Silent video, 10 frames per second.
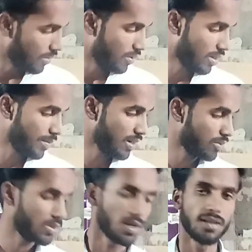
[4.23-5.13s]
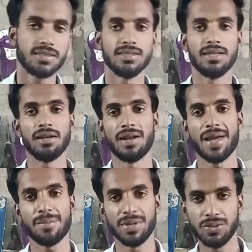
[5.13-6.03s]
और हमारा कुछ आज ये
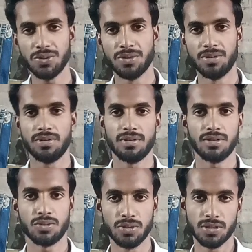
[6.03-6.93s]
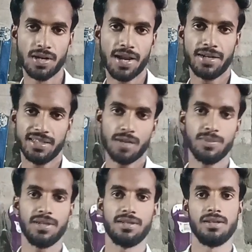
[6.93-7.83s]
नया बेंजो कुछ नया डिजाइन
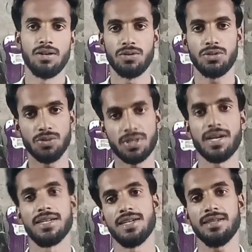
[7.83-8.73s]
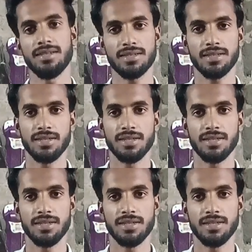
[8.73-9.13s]
में लॉन्च होके आया है